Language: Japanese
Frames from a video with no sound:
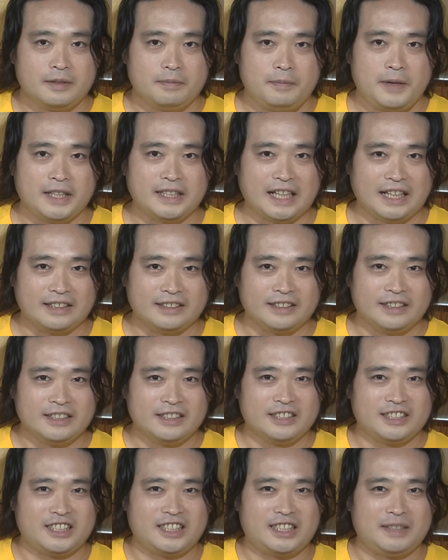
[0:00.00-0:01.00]
皆さ
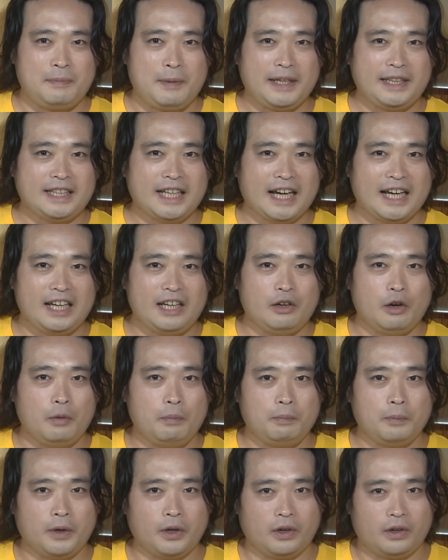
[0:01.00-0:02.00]
ん、冷たい
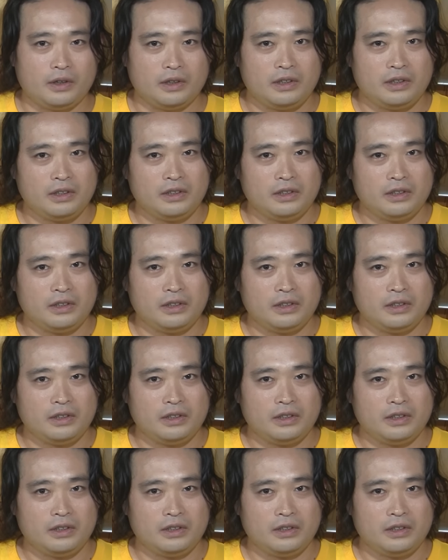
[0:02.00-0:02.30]
飲み物、